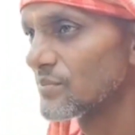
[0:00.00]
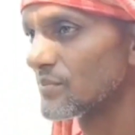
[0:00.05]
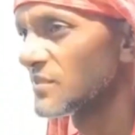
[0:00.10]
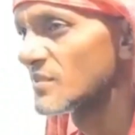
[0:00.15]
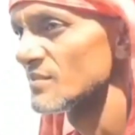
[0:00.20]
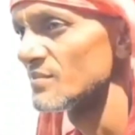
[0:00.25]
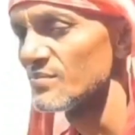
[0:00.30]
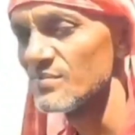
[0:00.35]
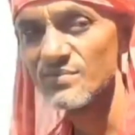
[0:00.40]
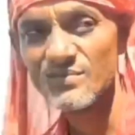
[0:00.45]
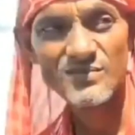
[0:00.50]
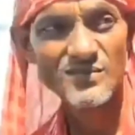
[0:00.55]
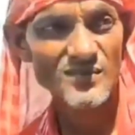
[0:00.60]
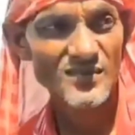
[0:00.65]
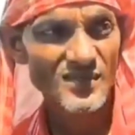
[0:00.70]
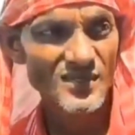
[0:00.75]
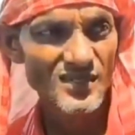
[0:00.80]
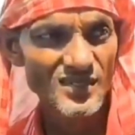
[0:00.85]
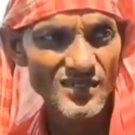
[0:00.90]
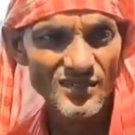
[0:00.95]
কোথায়
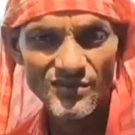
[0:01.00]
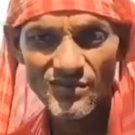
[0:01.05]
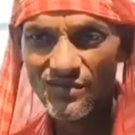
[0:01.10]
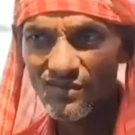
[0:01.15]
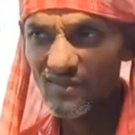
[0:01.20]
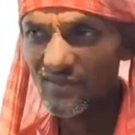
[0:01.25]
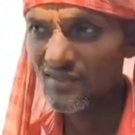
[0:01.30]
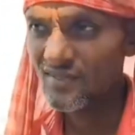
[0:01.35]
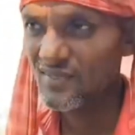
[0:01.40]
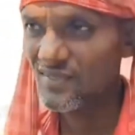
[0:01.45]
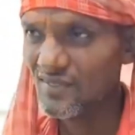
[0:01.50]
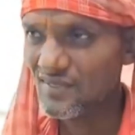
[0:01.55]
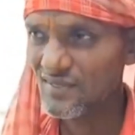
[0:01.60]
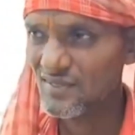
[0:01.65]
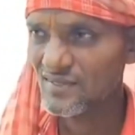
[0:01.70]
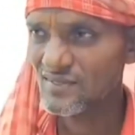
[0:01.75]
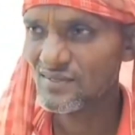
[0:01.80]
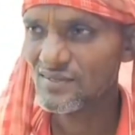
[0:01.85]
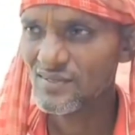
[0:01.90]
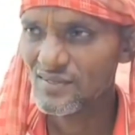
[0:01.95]
একটু দাঁড়ান দাঁড়ান
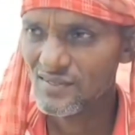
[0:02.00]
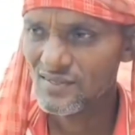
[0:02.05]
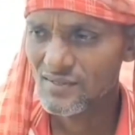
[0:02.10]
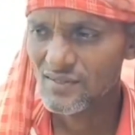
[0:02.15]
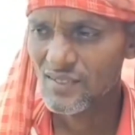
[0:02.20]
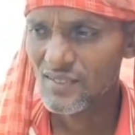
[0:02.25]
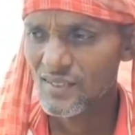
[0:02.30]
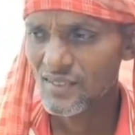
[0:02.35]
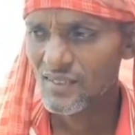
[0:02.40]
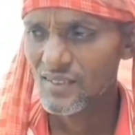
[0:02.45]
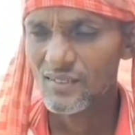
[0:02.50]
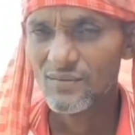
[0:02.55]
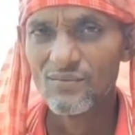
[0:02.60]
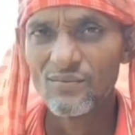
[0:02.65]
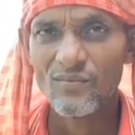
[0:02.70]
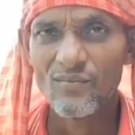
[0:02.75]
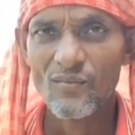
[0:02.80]
মানে